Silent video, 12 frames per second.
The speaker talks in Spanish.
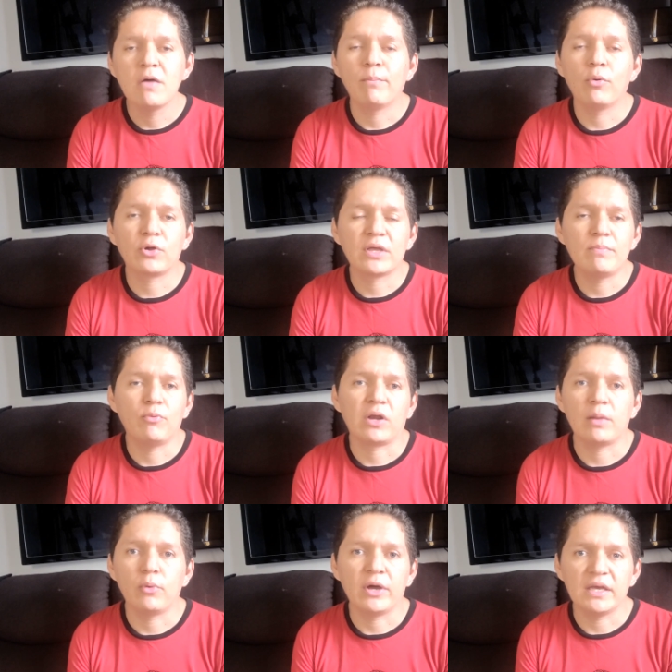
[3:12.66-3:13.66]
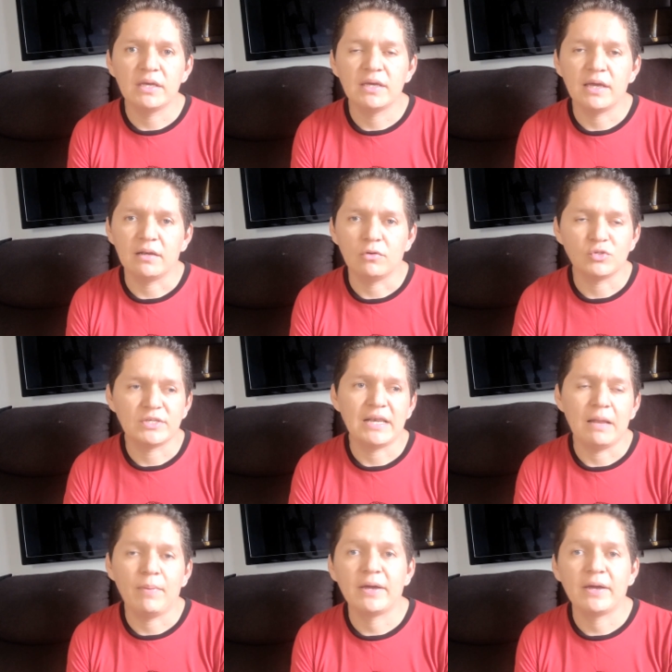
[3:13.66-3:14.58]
porque por ejemplo ahí en no sé en la